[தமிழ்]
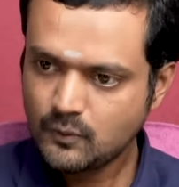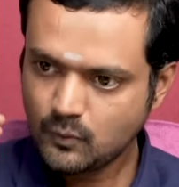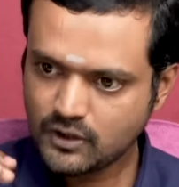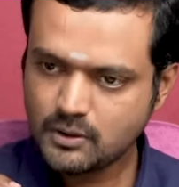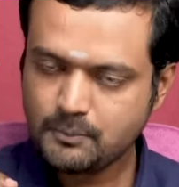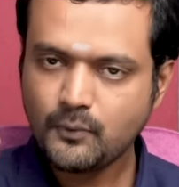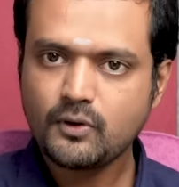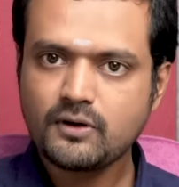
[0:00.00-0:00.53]

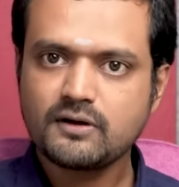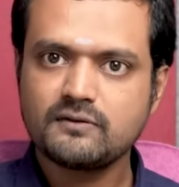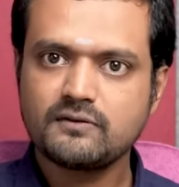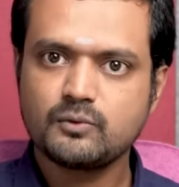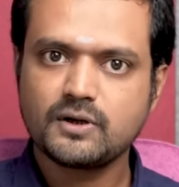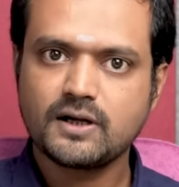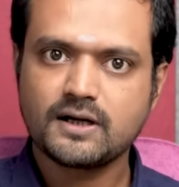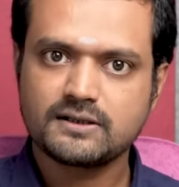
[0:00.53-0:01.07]
உனக்கு
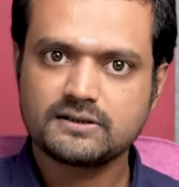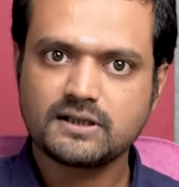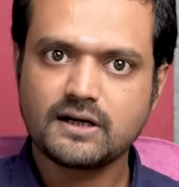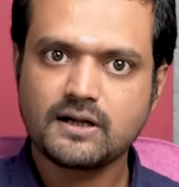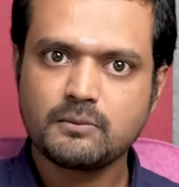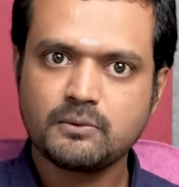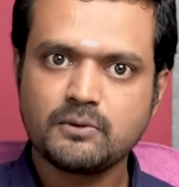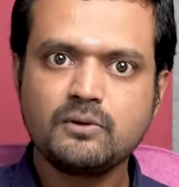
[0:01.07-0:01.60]
போகிறதுக்கு உண்டான
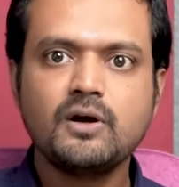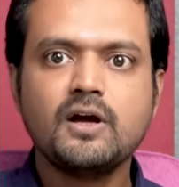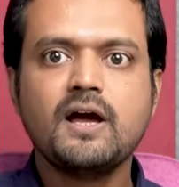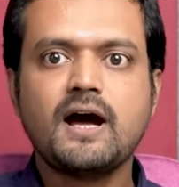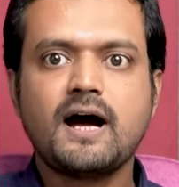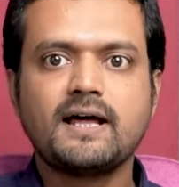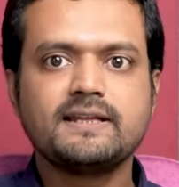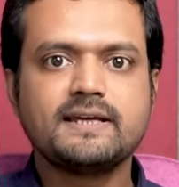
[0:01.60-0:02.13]
தடமும்
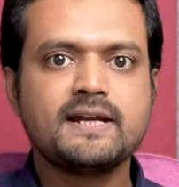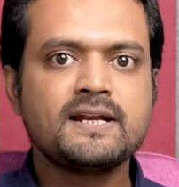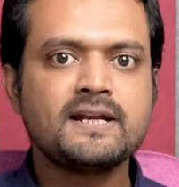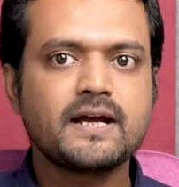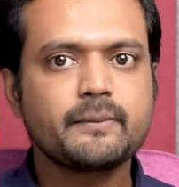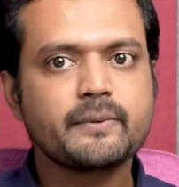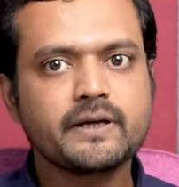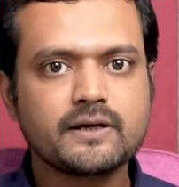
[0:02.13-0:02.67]
அது என்ன
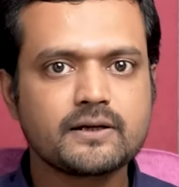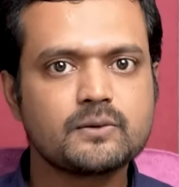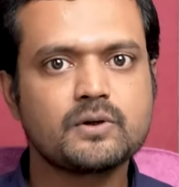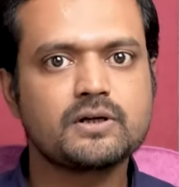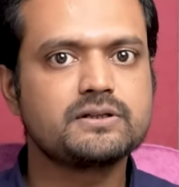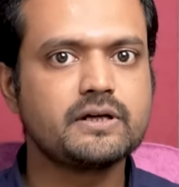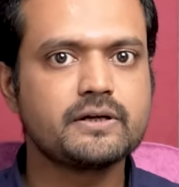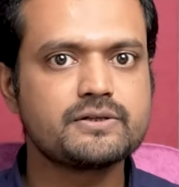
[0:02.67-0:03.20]
அப்படிங்கிறது
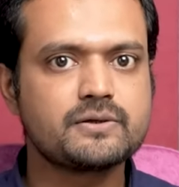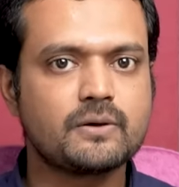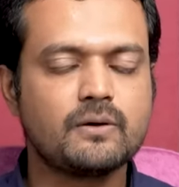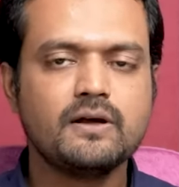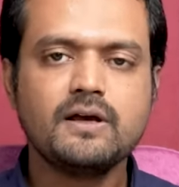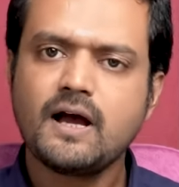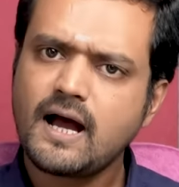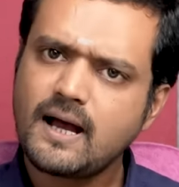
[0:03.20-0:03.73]
உனக்கு தெரிஞ்சிடும்